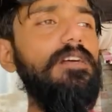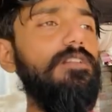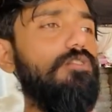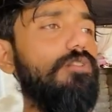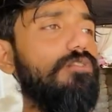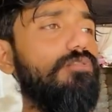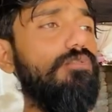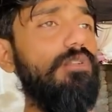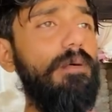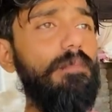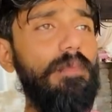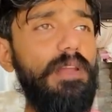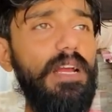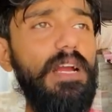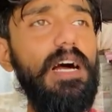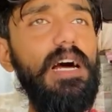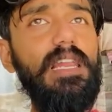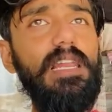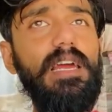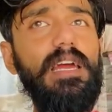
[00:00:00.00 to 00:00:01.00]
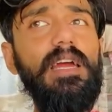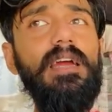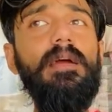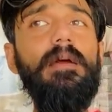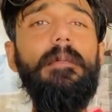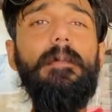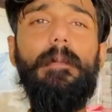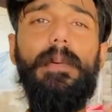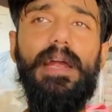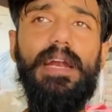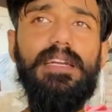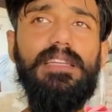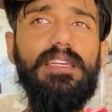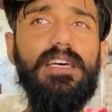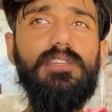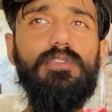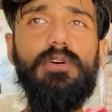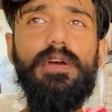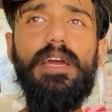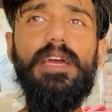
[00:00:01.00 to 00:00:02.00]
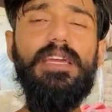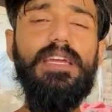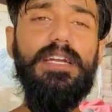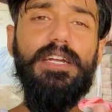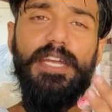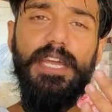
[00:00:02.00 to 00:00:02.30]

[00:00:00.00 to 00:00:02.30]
तो इसको हम निकाल लें बैठता तो है ये